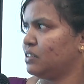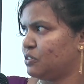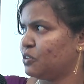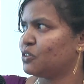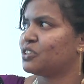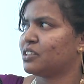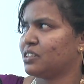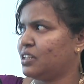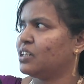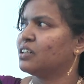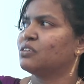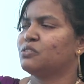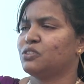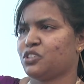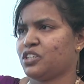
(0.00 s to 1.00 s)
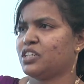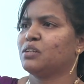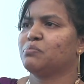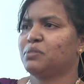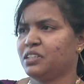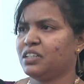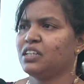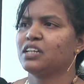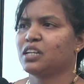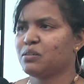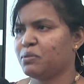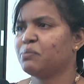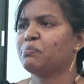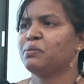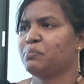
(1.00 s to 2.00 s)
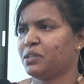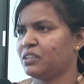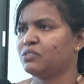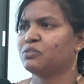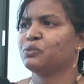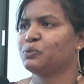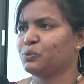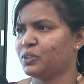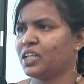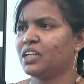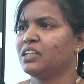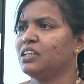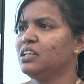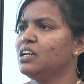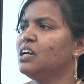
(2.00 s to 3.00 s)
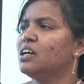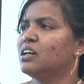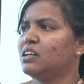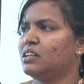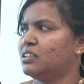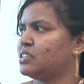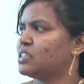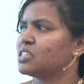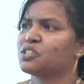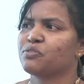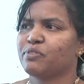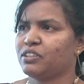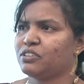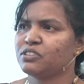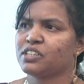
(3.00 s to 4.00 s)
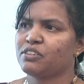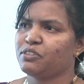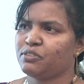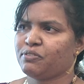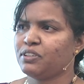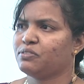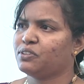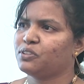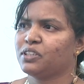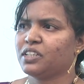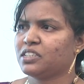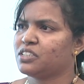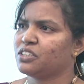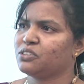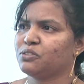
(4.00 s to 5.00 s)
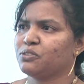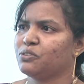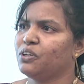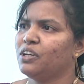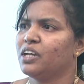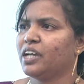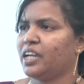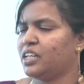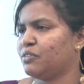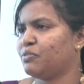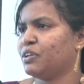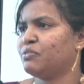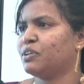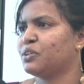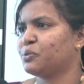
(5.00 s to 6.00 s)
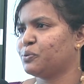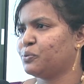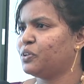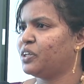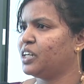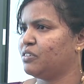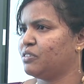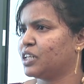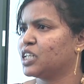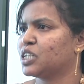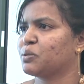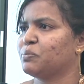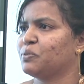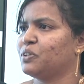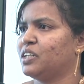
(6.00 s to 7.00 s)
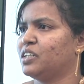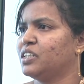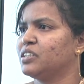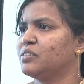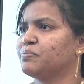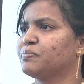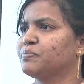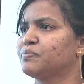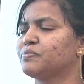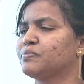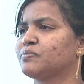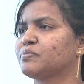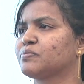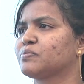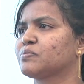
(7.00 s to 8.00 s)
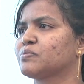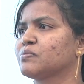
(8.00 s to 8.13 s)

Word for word: కోస్ట్కి దగ్గరకు వచ్చేటప్పటికి క్రమేపీ పెరుగుతూ ఉంటాయి సిక్స్టీ ఫైవ్ టు సెవెంటీ ఫైవ్ ఉంటూ గస్టింగ్ టు ఎయిటీ ఫైవ్ వరకు ఉండే అవకాశం ఉందండి గ్రేడింగ్ ఏంటి